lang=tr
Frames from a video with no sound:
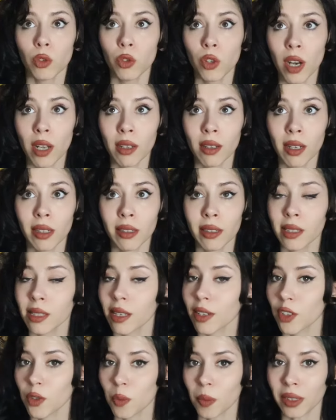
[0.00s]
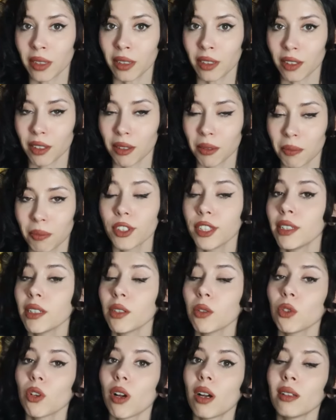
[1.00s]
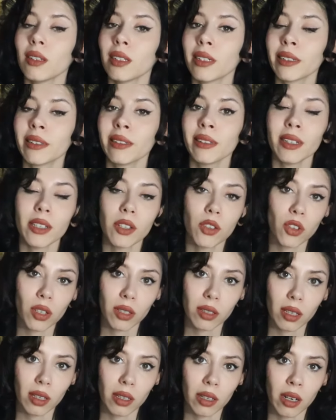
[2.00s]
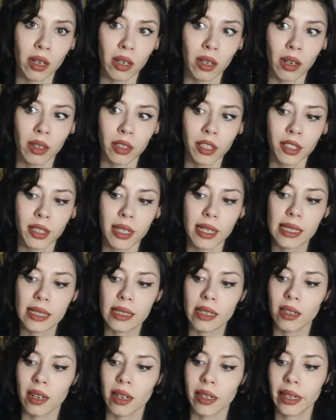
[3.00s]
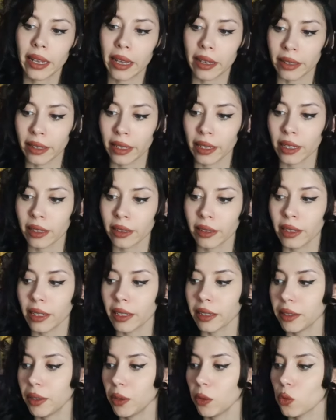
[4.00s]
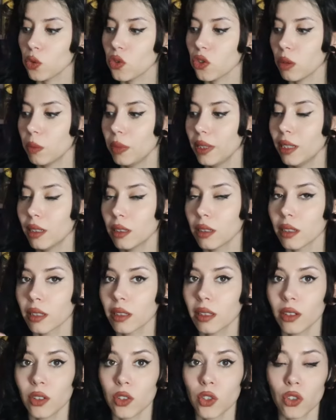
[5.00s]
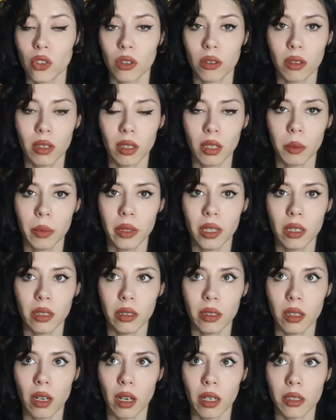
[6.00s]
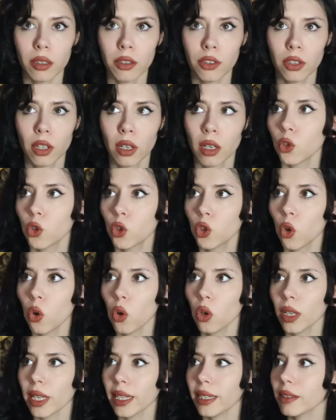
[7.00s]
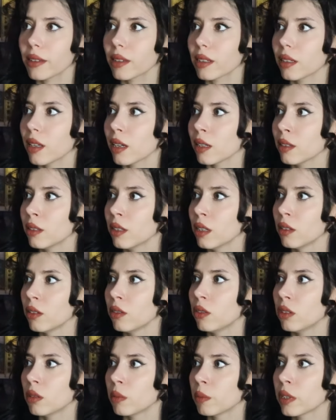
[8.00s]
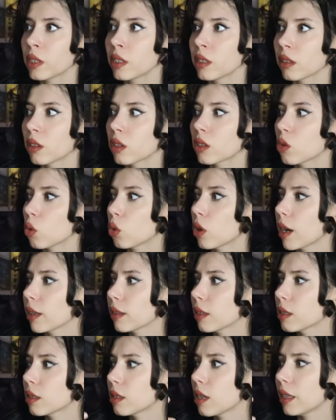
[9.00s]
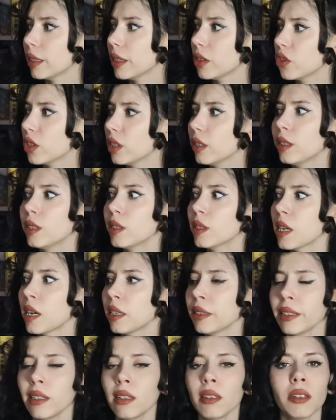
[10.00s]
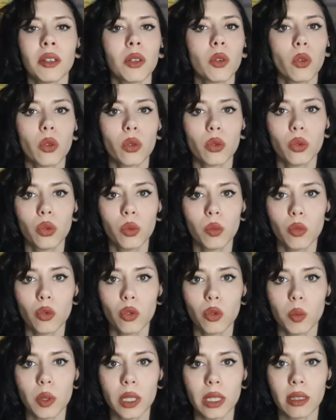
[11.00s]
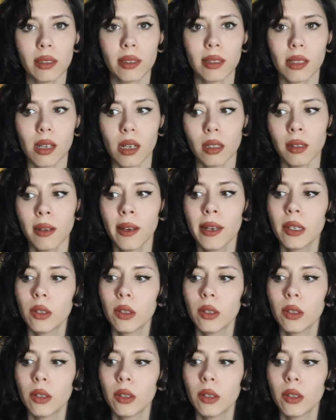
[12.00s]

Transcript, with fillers: Rüyalar saçmadır. Fizik kurallarını hiçe sayarlar. Nesneler kendi kendilerine uçabilir ya da ışıldayabilirler. Çok eskiden tanıdığımız ya da sokakta sadece iki saniyeliğine gördüğümüz bir insan